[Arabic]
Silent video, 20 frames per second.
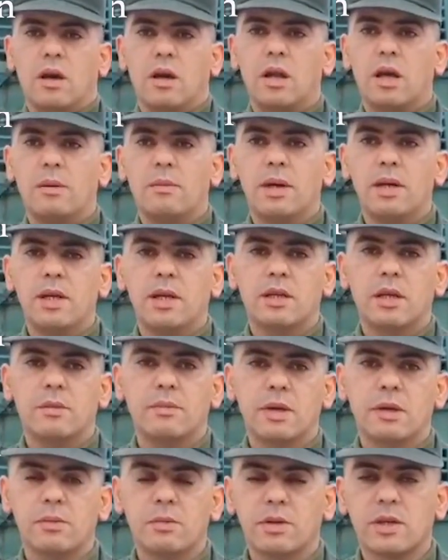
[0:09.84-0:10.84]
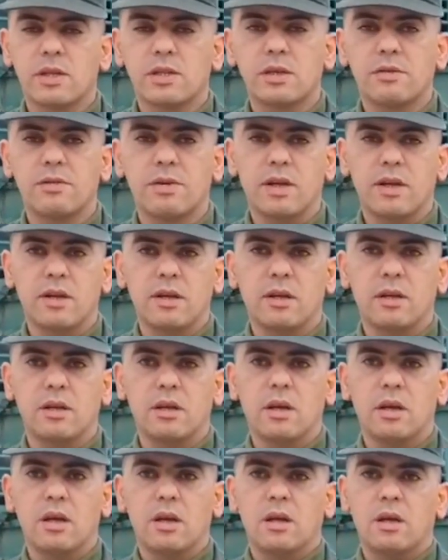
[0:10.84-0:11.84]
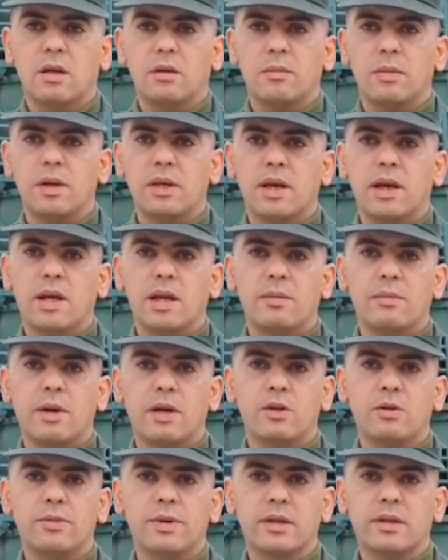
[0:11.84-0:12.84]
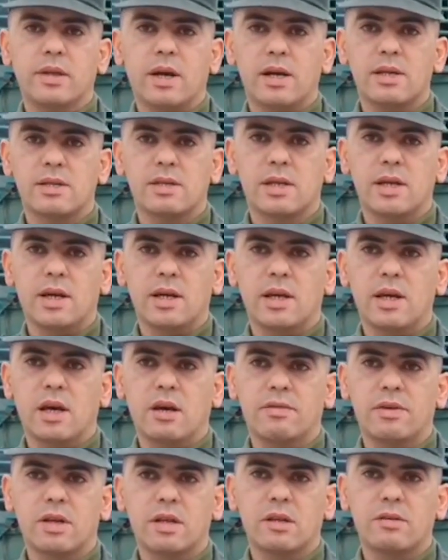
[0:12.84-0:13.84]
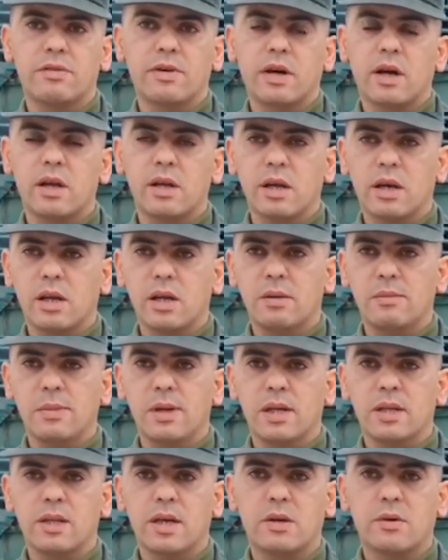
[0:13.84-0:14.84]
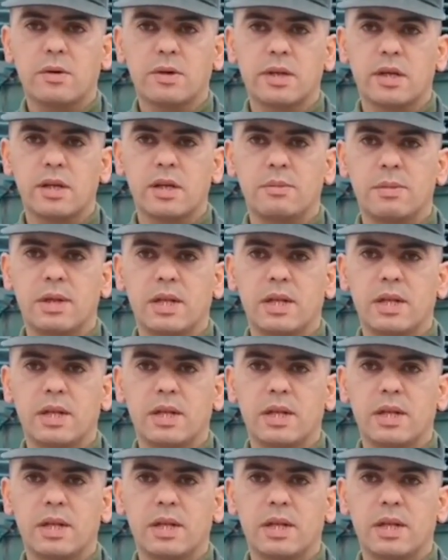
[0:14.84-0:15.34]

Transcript: العملية تمت منتصف الليل بناء على معلومات تحصل عليها أفراد الفرقة الإقليمية للدرك الوطني